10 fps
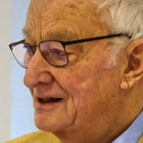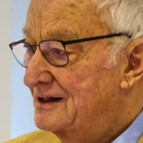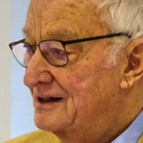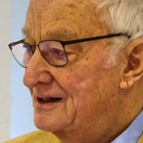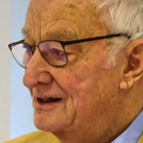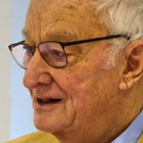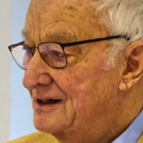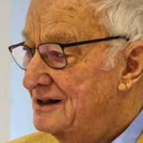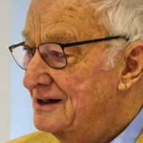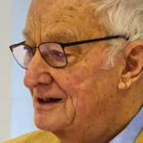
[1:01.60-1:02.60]
Plakette
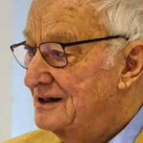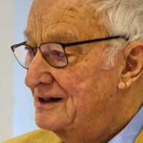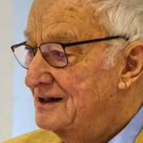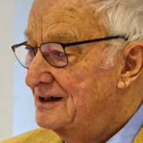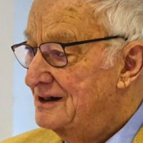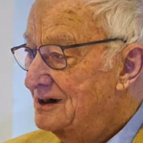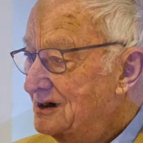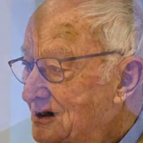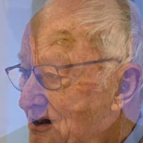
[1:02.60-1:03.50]
ausgezeichnet wurde.